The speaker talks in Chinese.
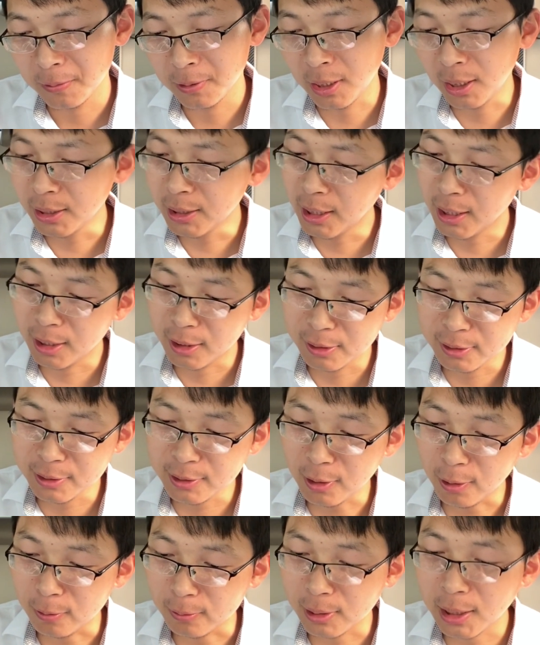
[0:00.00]
人也很
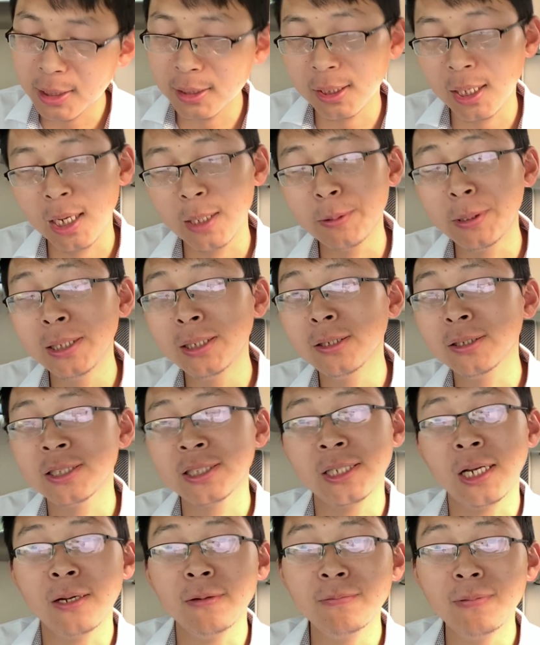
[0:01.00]
少，但台湾的
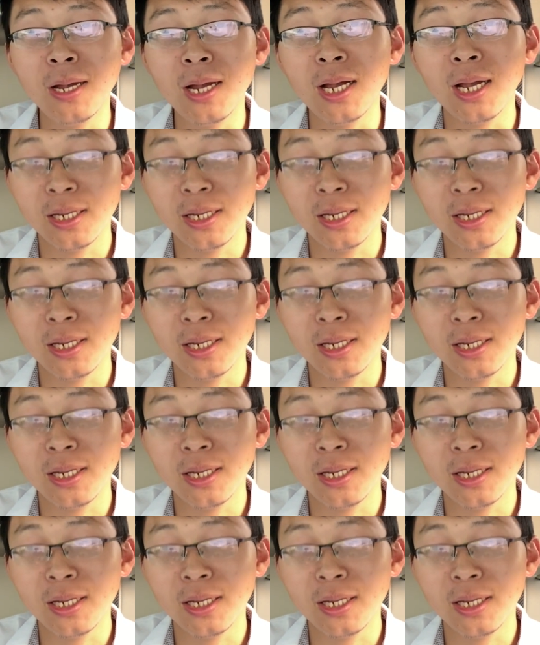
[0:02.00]
想法